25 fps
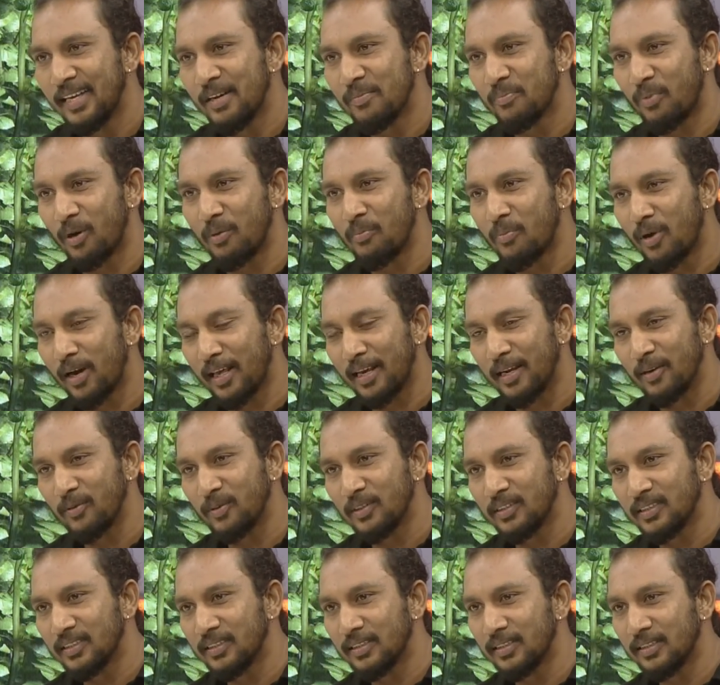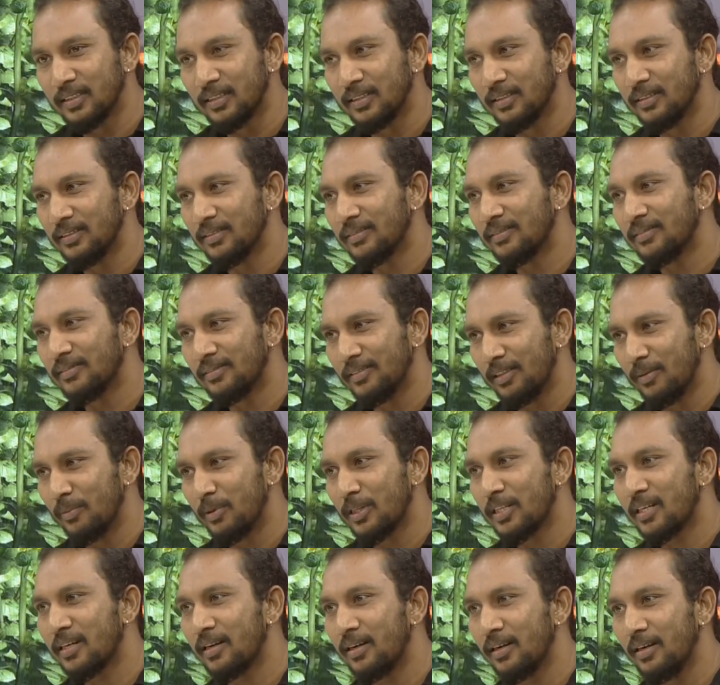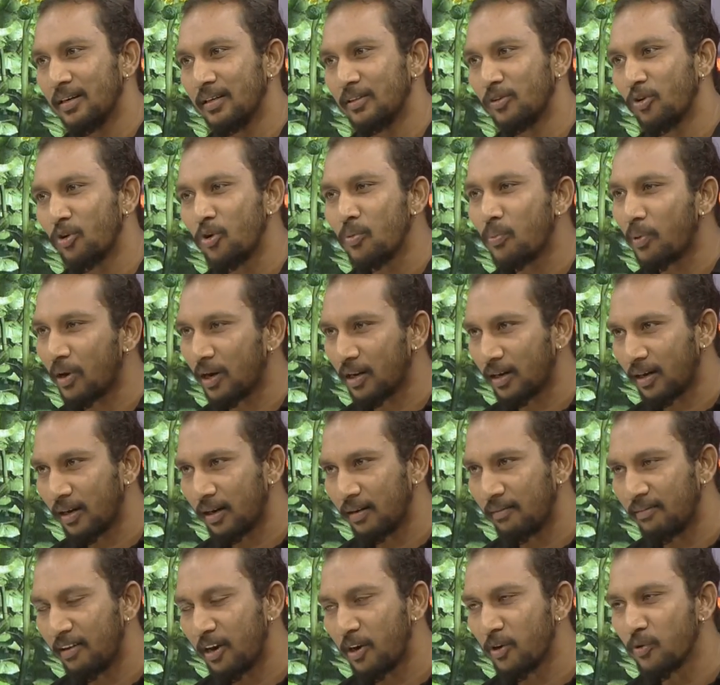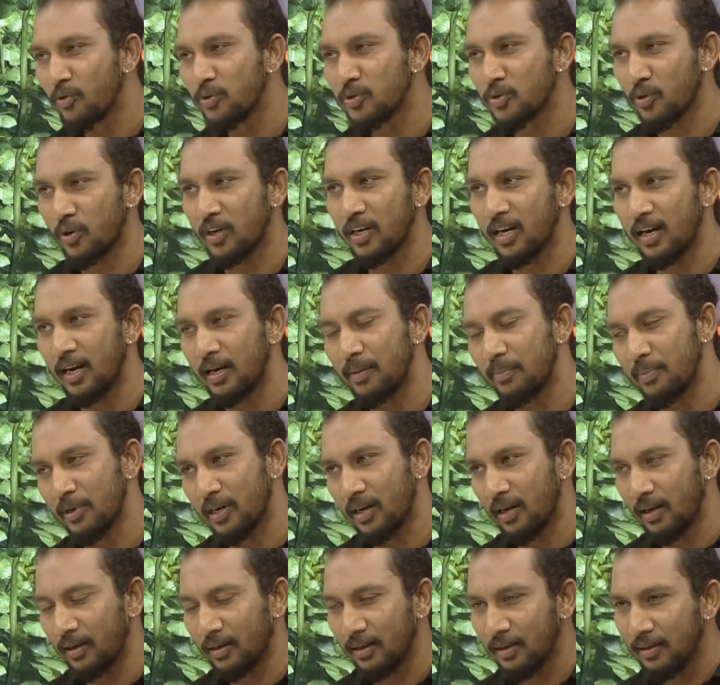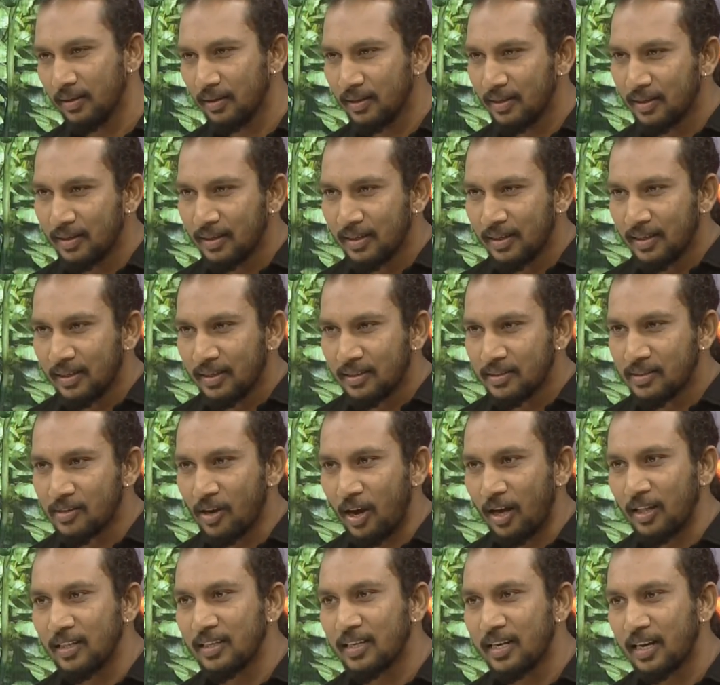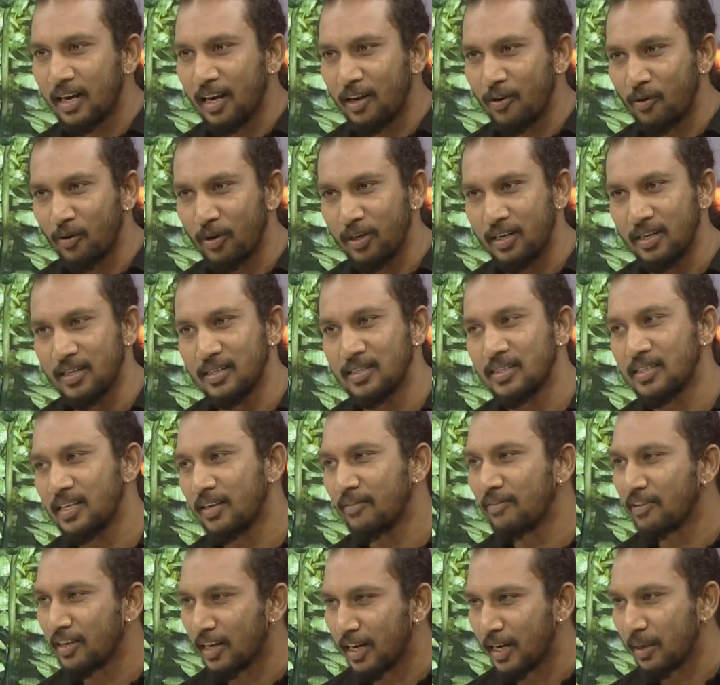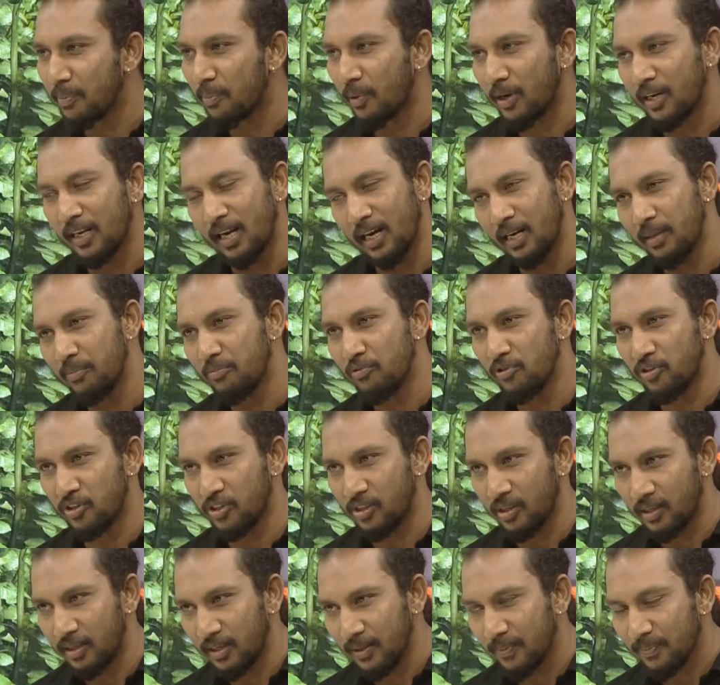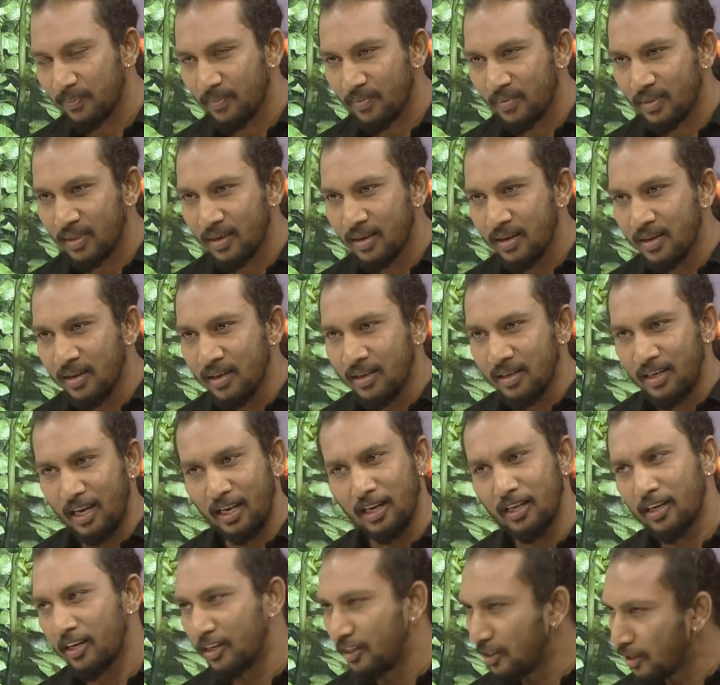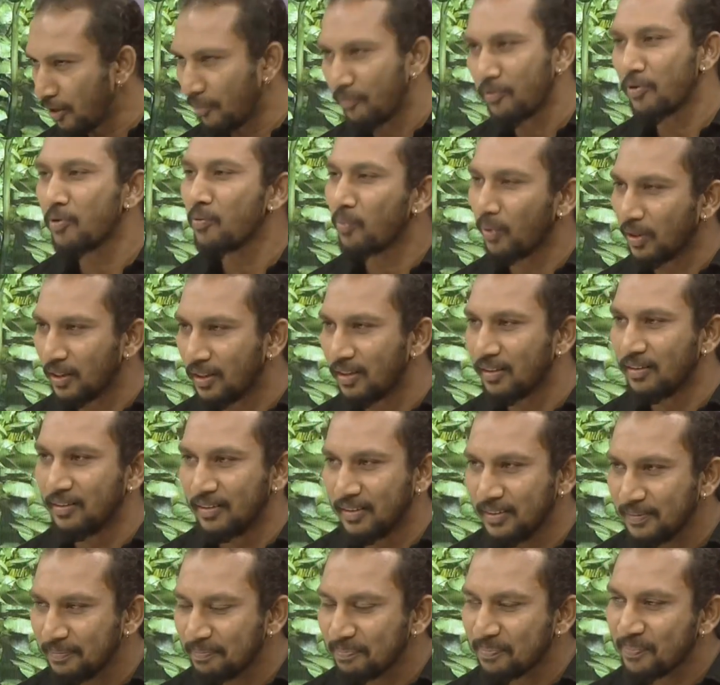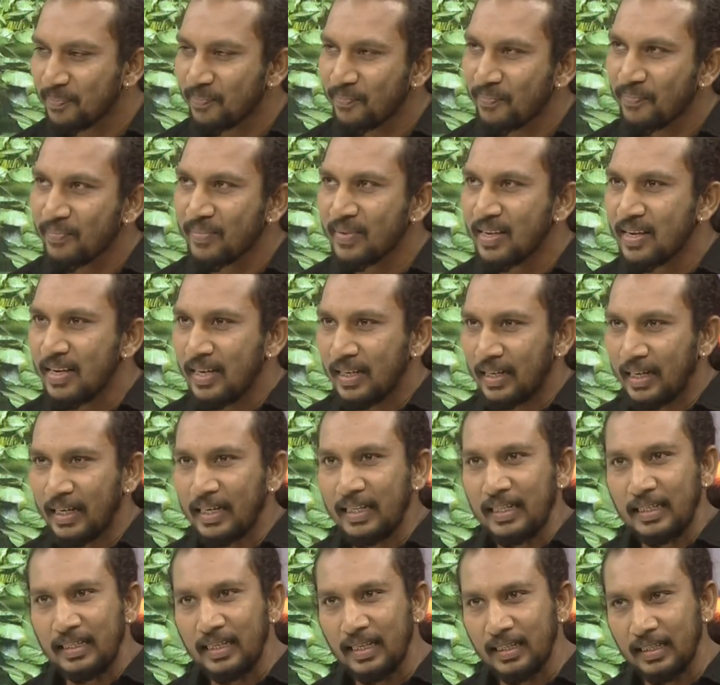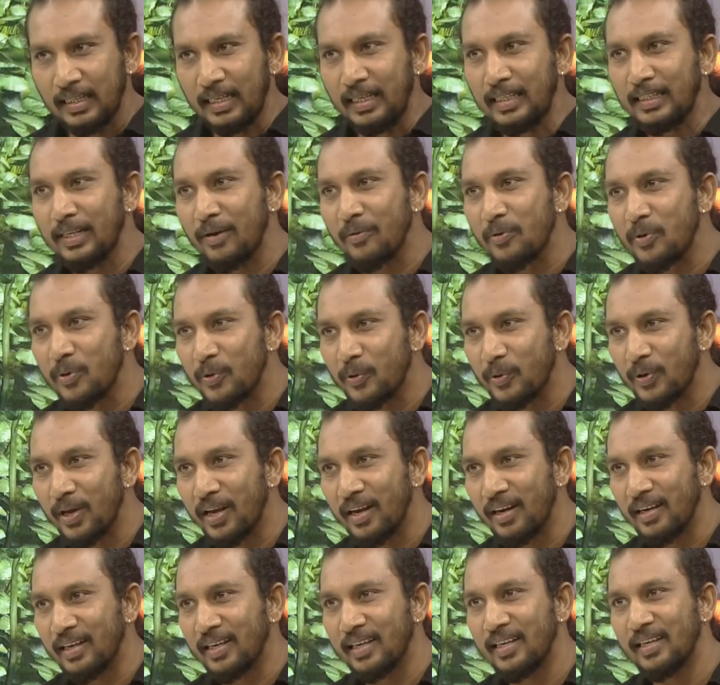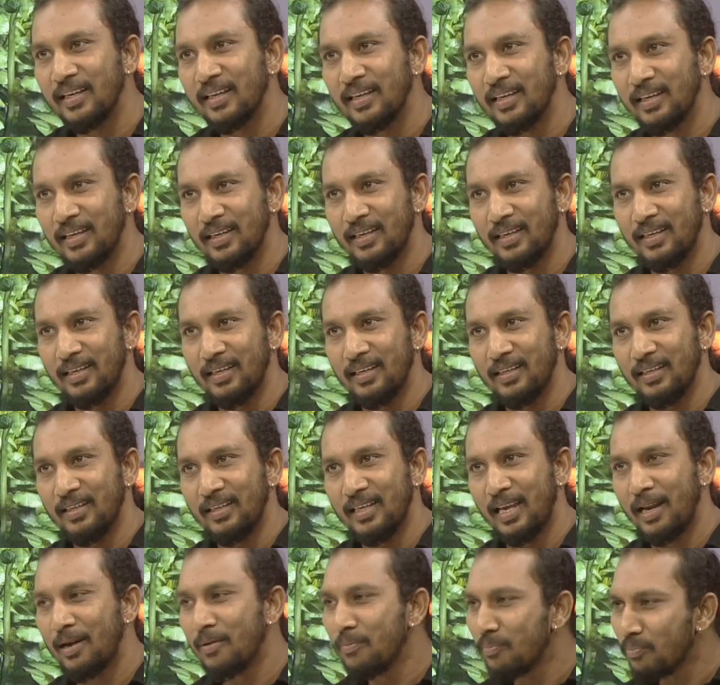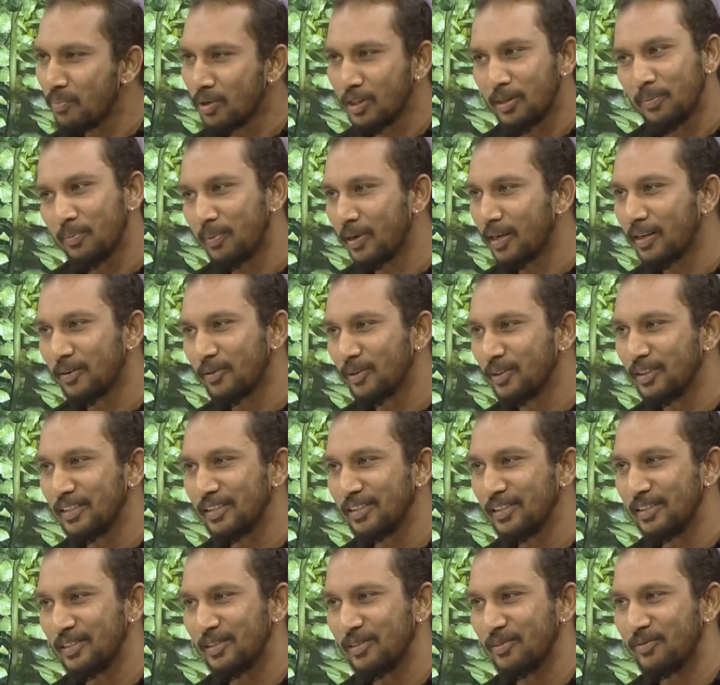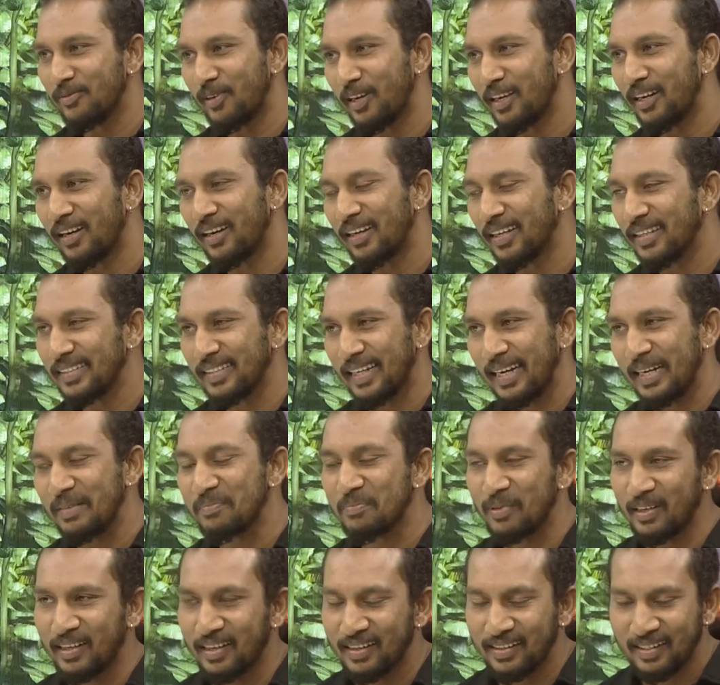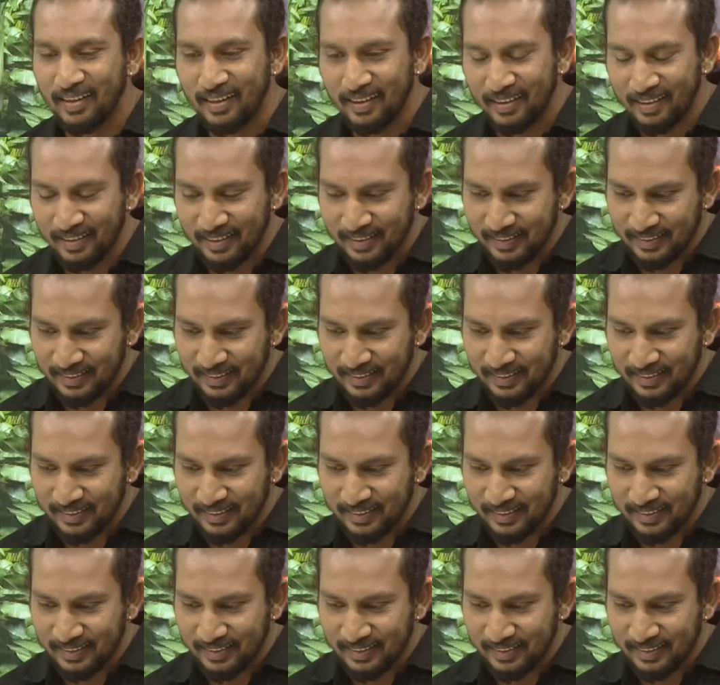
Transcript: பண்பலைக்கு வந்து இந்த மாதிரி தொகுப்பாளர்கள் வேணும்னு சொல்லி அனுப்பியிருந்தாங்க ஸோ அதுக்கு என்னுடைய சிவி ரெடி பண்ணி அனுப்பி வச்சுருந்தேன் எனக்கு இன்டர்வியூவும் வந்தது கிட்டத்தட்ட அந்த இன்டர்வியூ டே அன்றைக்கி எண்பது பேர் வந்து ஃபைனலுக்கு செலக்ட் பண்ணியிருந்தாங்க